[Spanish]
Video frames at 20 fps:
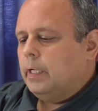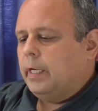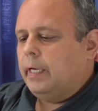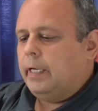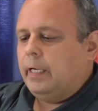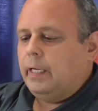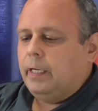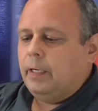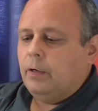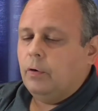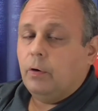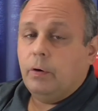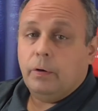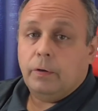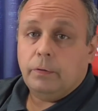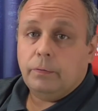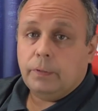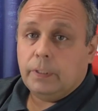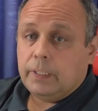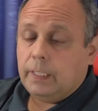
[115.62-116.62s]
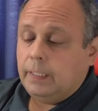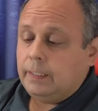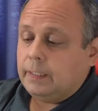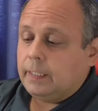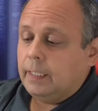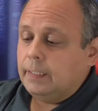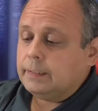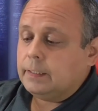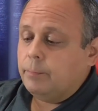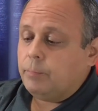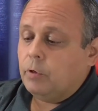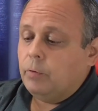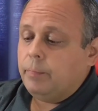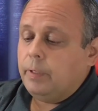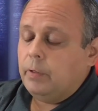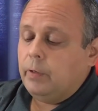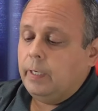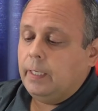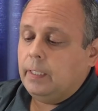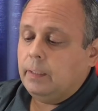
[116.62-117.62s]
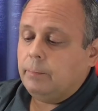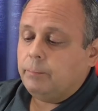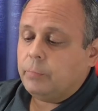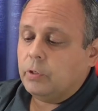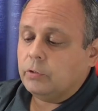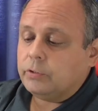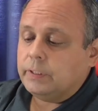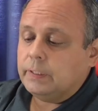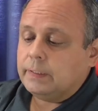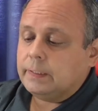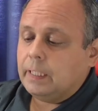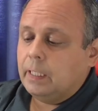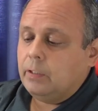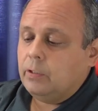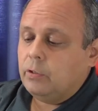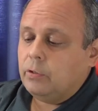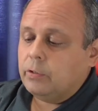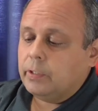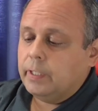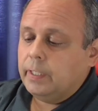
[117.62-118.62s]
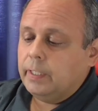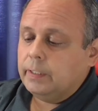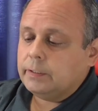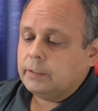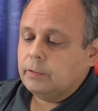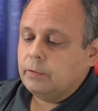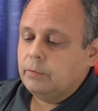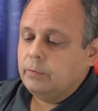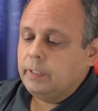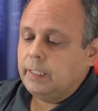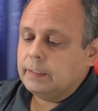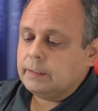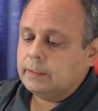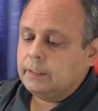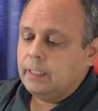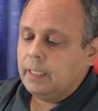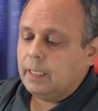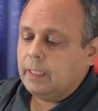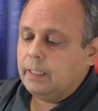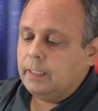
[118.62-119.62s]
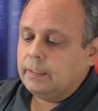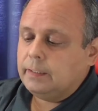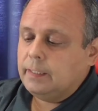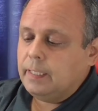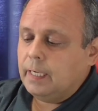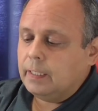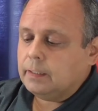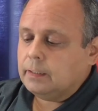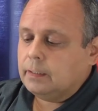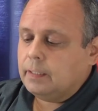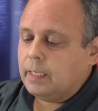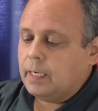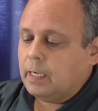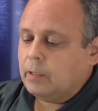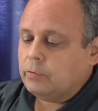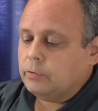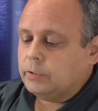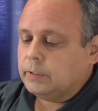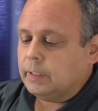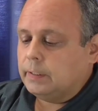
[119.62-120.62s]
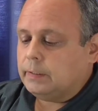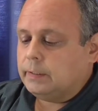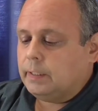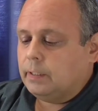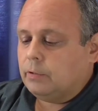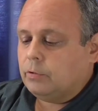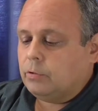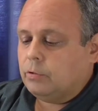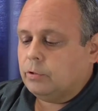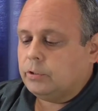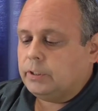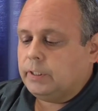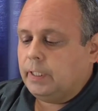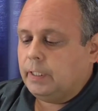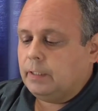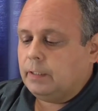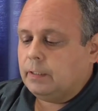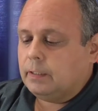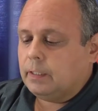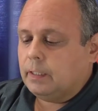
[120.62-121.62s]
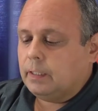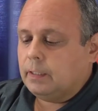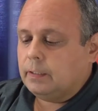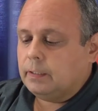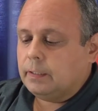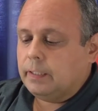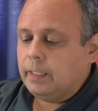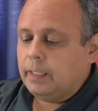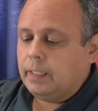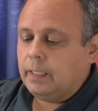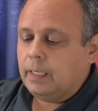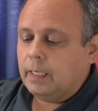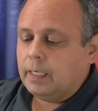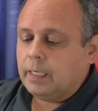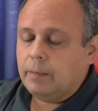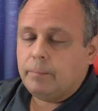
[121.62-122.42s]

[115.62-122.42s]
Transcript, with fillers: Eh, lo, que le interesa, por lo menos el procesador, es un Snapdragon 680, tiene la